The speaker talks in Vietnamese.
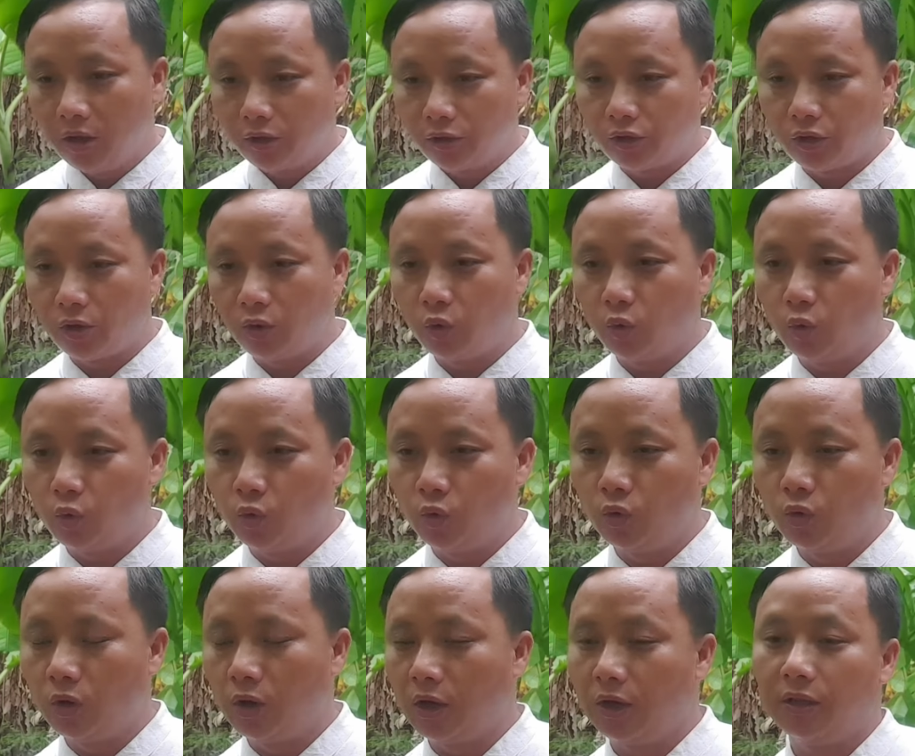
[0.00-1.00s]
cho lù
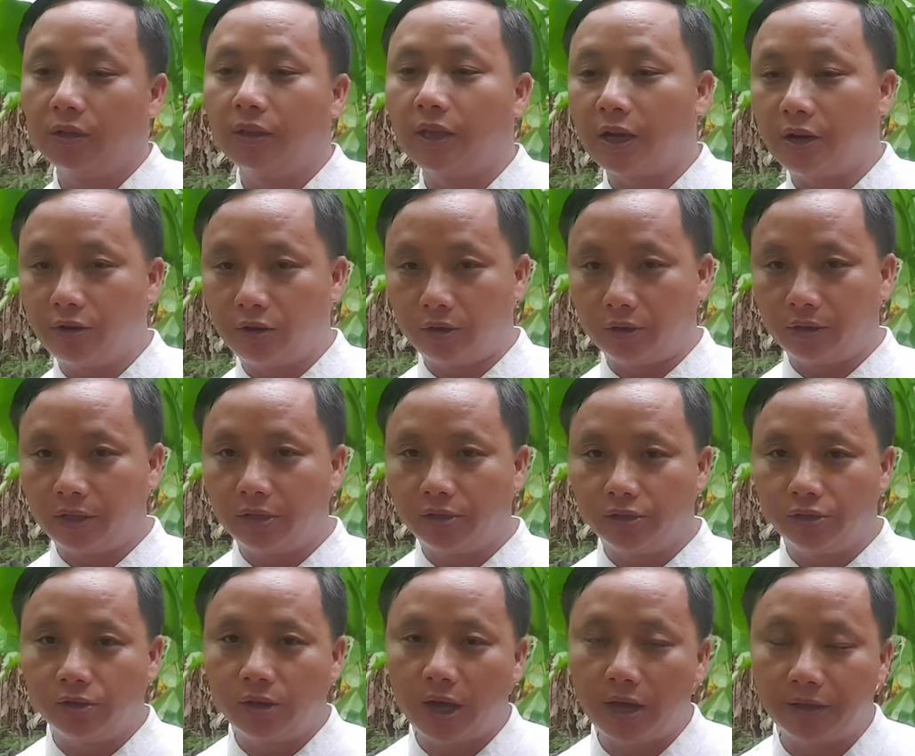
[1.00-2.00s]
tên nó tên
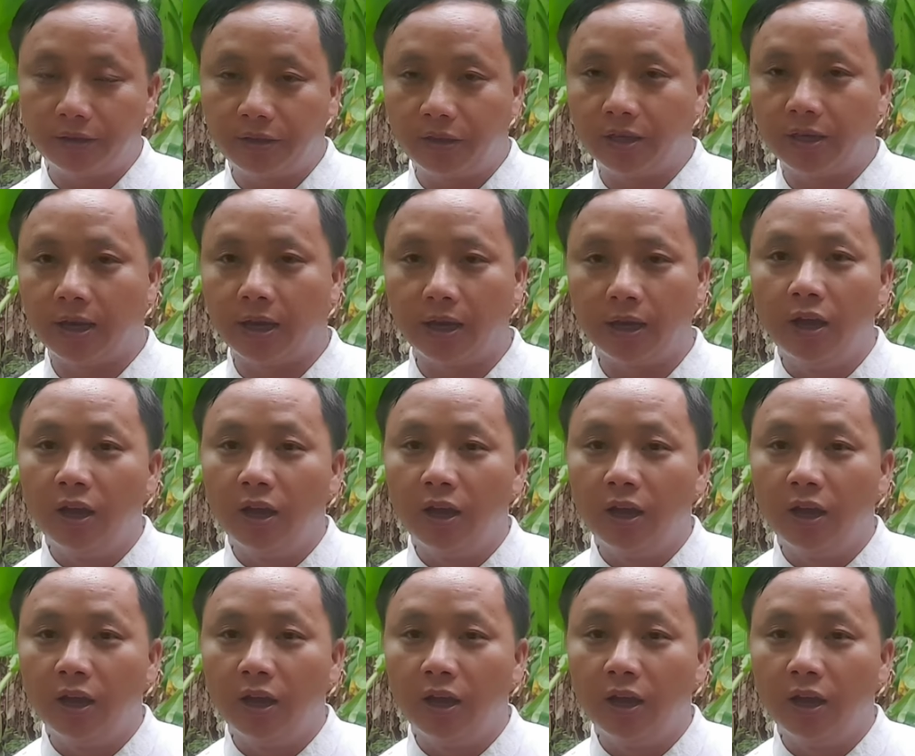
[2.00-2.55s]
chữ hai tiền